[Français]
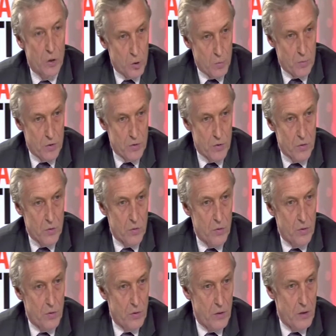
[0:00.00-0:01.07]
Je pense
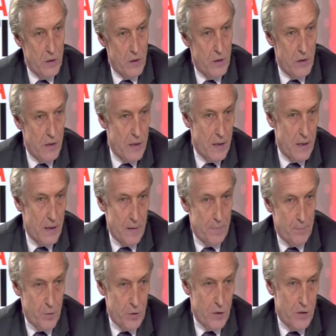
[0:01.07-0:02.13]
que la
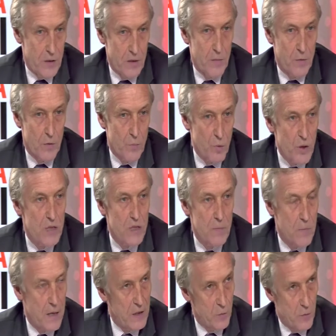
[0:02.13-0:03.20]
politique
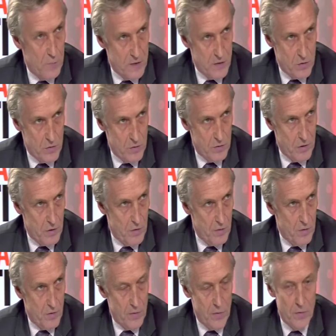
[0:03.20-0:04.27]
municipale ne doit pas se
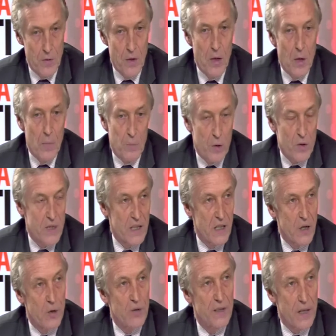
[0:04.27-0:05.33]
euh, penser
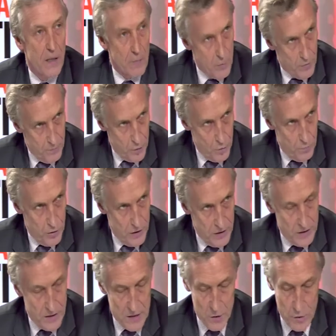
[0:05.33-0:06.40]
qu'en termes de
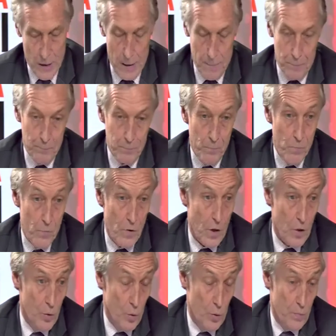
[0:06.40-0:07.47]
politique nationale.
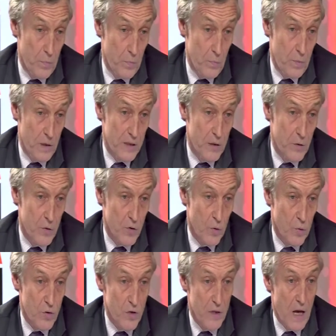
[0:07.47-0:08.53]
Donc, partie de ce
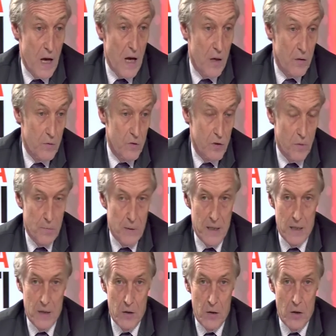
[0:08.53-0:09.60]
constat, nous ne sommes pas
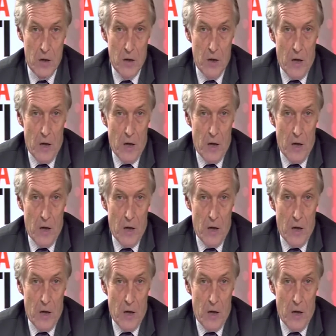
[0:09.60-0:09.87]
d'accord.